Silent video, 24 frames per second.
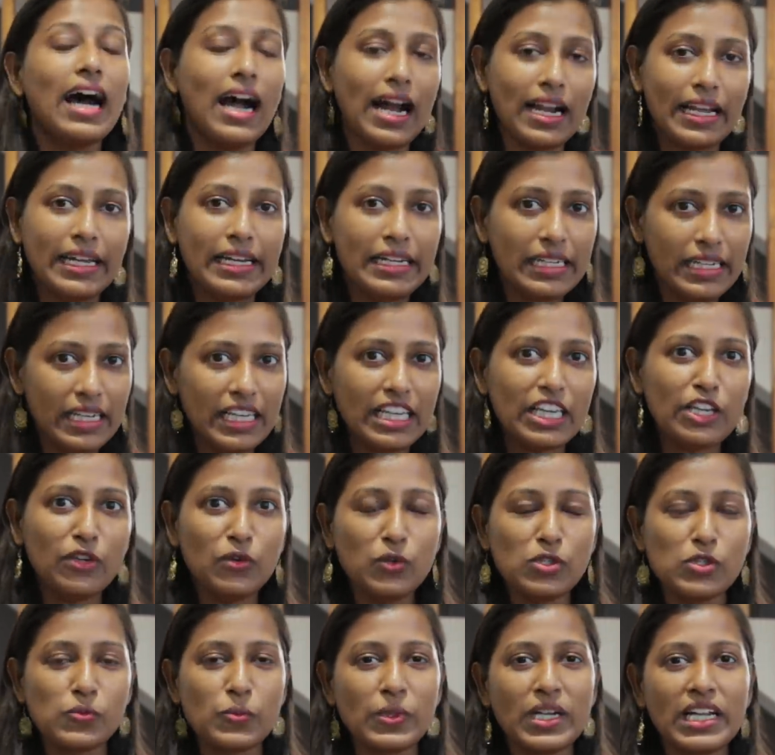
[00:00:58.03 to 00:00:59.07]
ஆனால் இன்னைக்கு
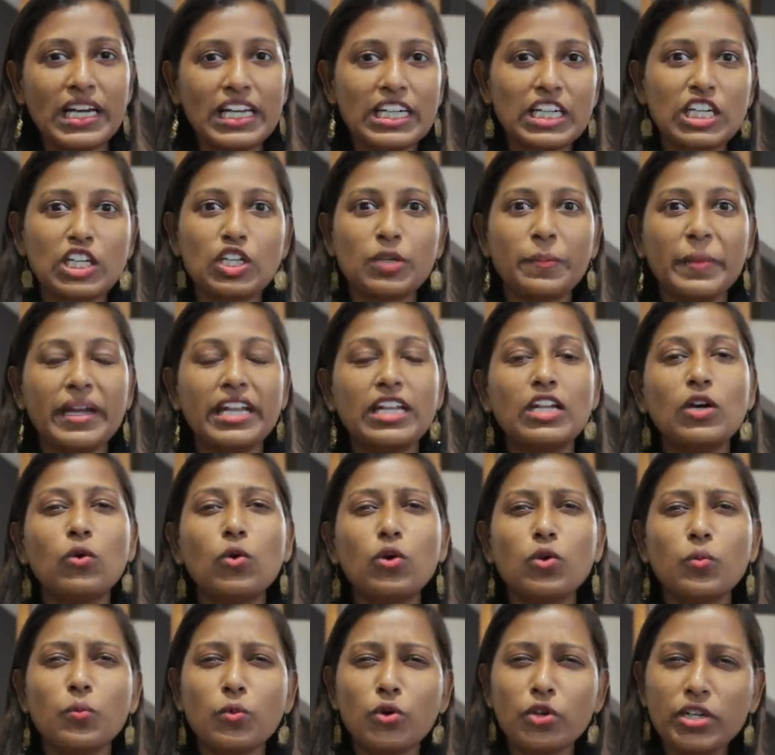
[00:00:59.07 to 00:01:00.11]
யூஸ்ஃபுல்லாக இருக்கட்டுமேனு
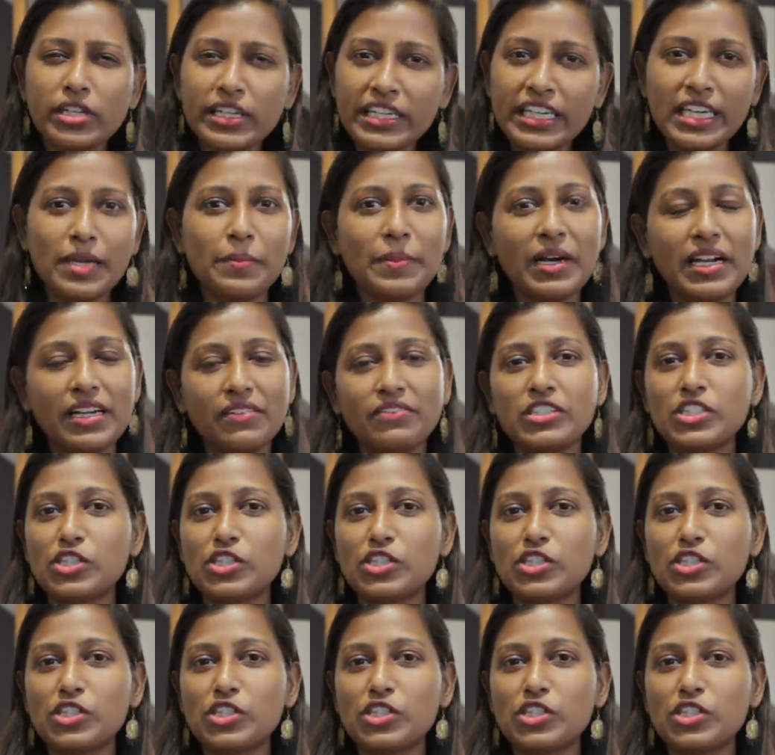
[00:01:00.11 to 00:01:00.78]
ஒரு முக்கியமான